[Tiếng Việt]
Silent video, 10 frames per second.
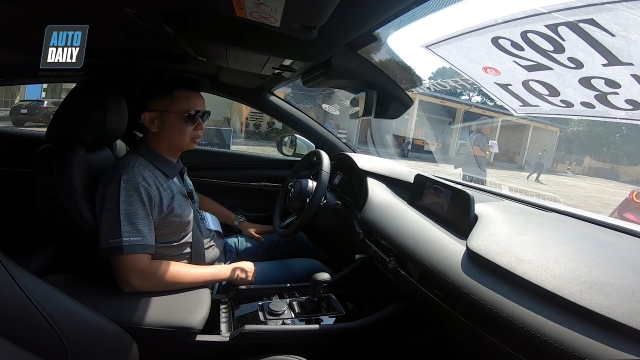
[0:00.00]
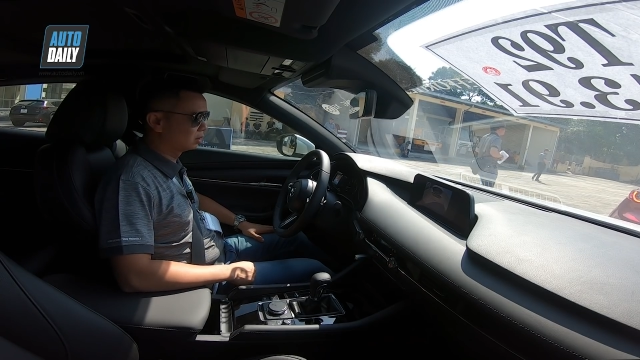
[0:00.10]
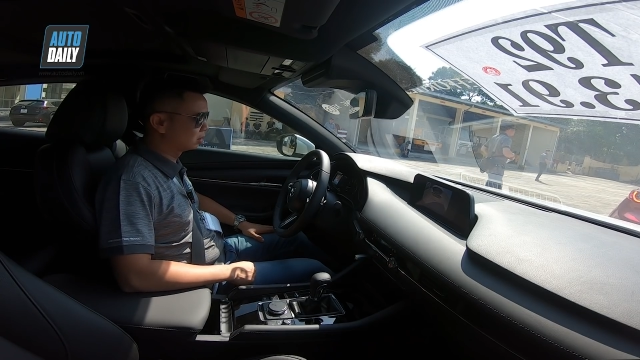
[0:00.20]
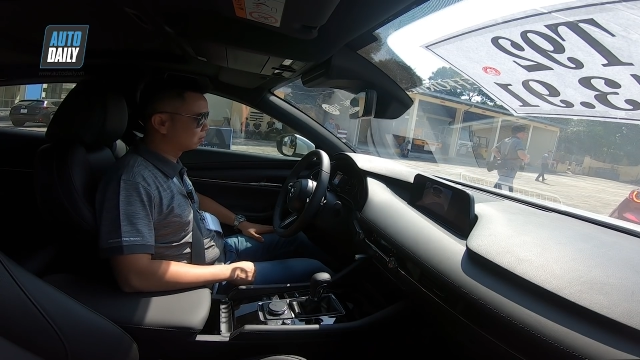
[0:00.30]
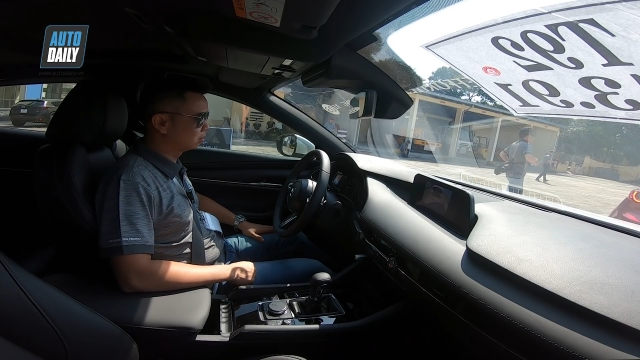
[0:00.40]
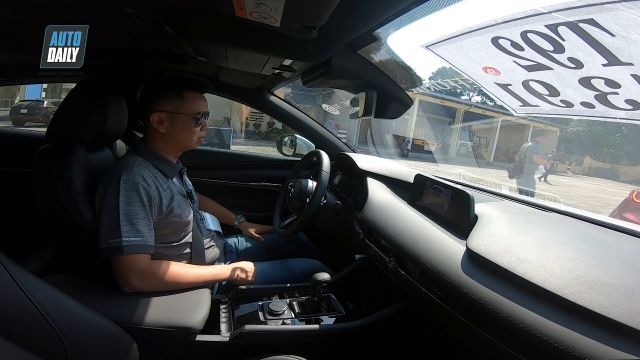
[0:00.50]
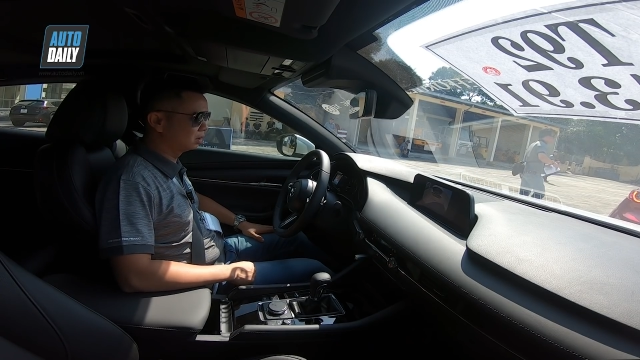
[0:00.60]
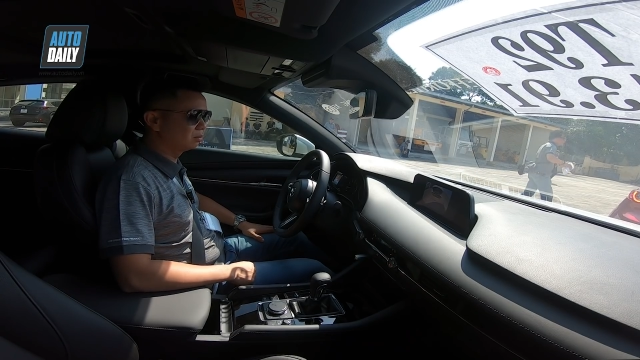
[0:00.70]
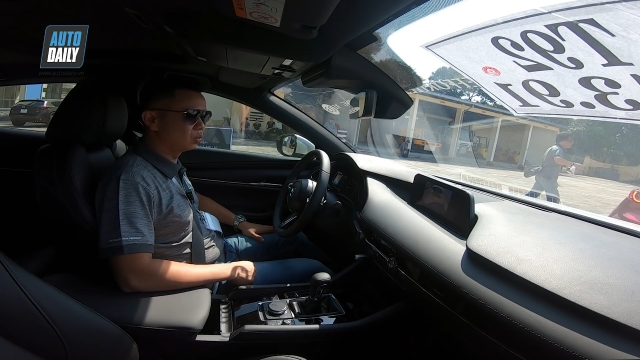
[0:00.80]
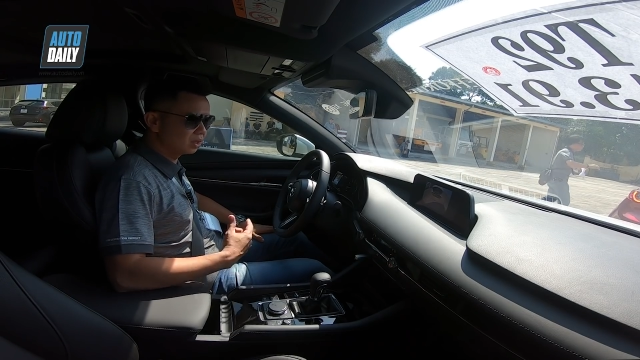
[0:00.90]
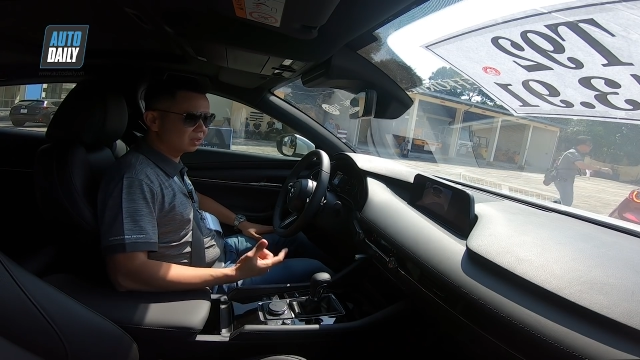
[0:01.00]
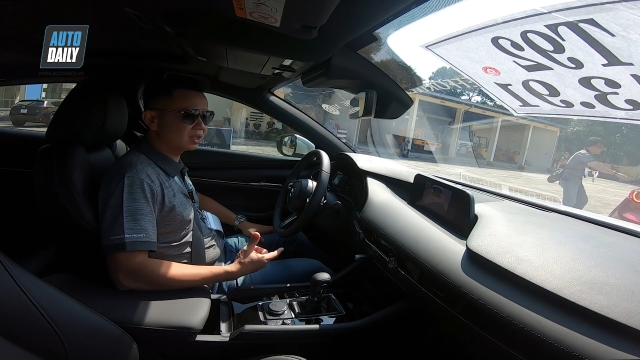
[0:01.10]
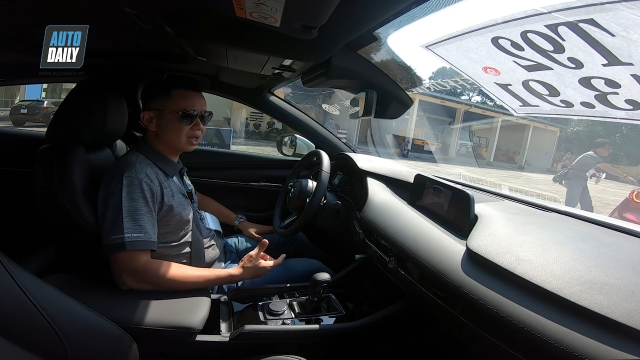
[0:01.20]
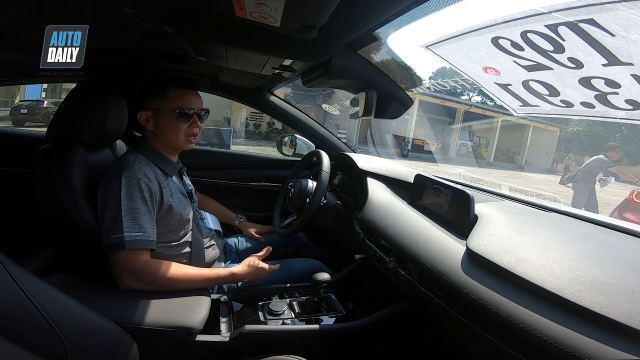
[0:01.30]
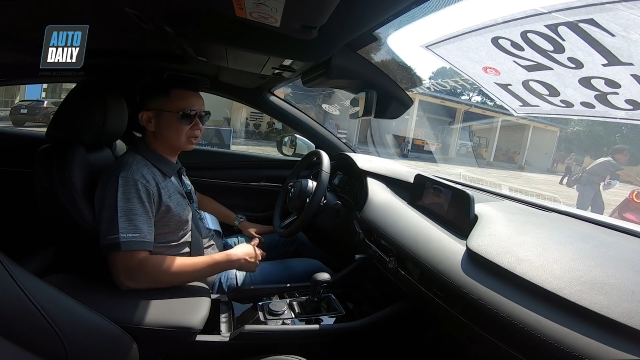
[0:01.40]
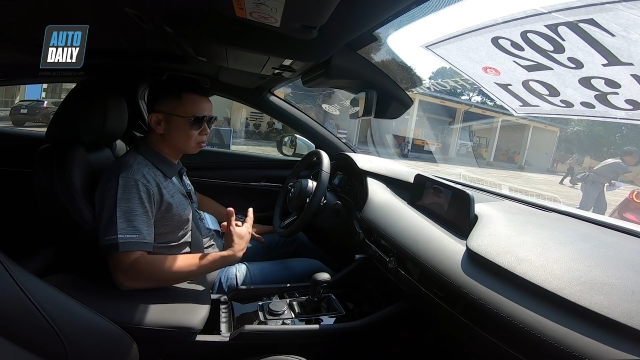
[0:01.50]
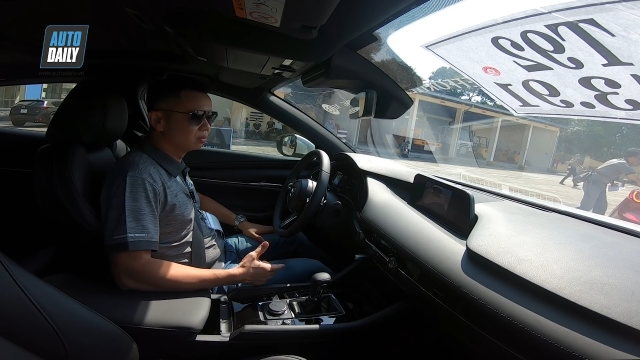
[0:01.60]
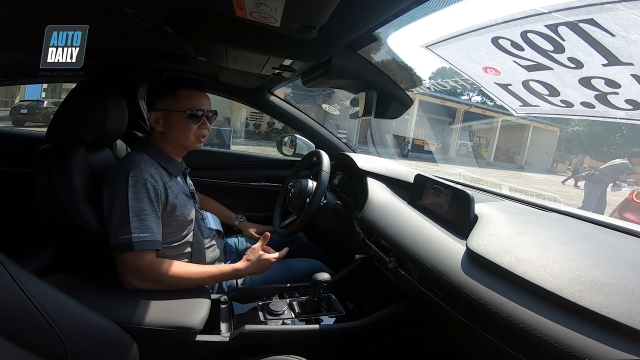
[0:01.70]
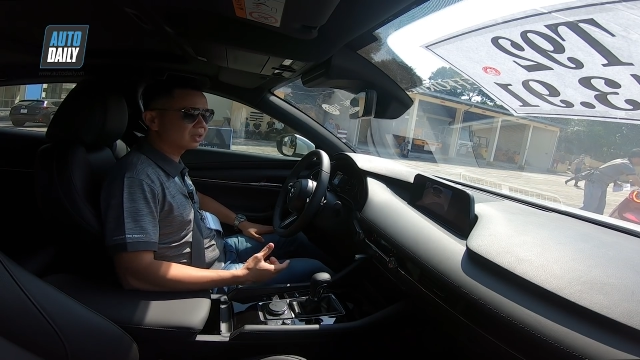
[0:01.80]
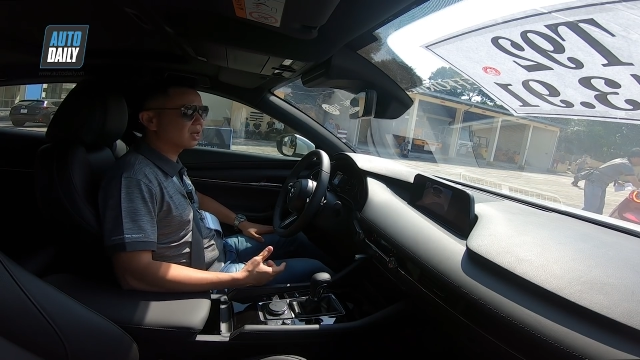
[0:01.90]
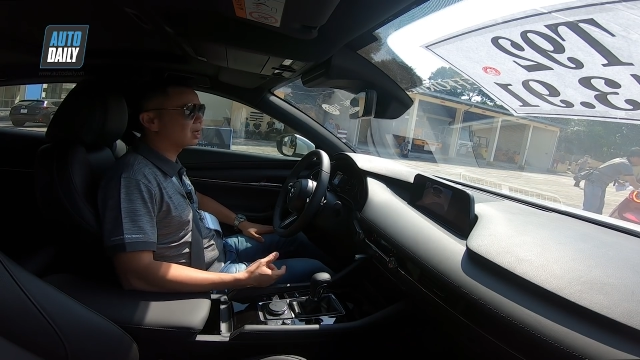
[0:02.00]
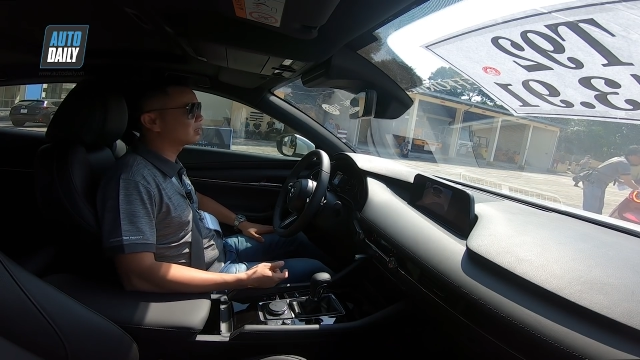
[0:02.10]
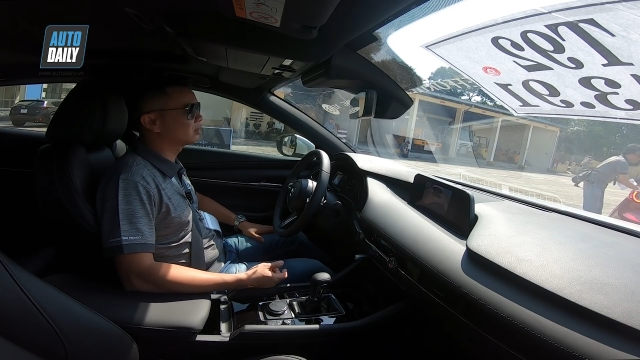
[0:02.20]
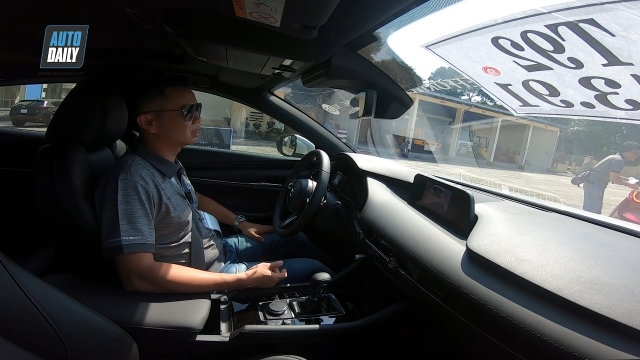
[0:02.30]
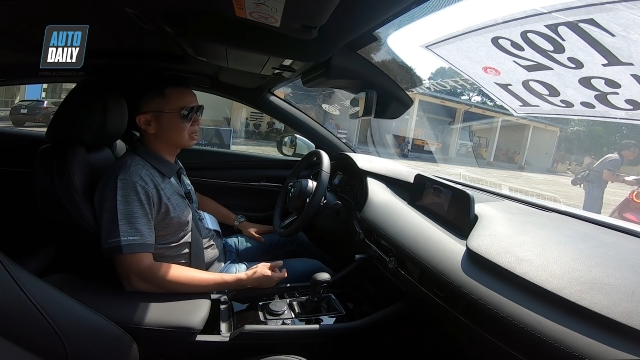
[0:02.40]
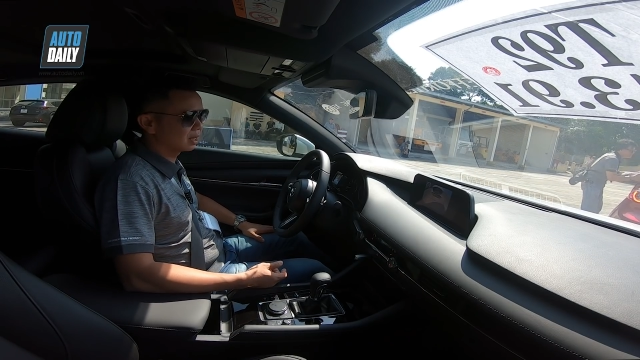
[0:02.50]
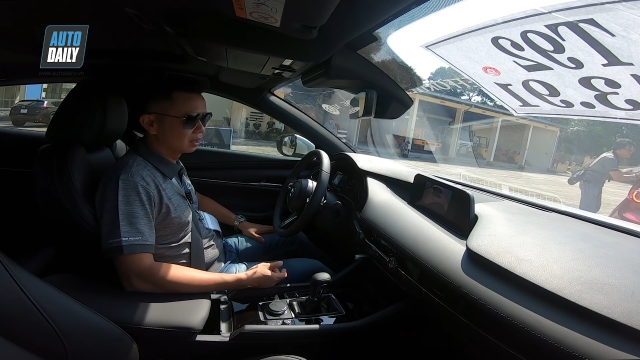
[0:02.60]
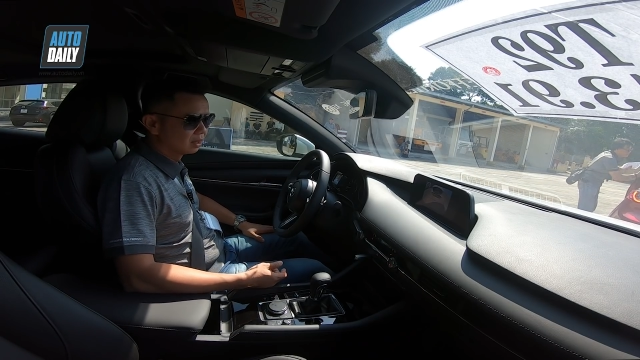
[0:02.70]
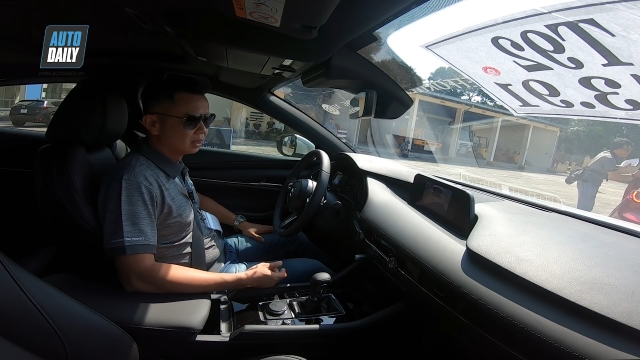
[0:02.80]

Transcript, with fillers: sử dụng, những, mua những chiếc xe này, dùng những chiếc xe này sau thời gian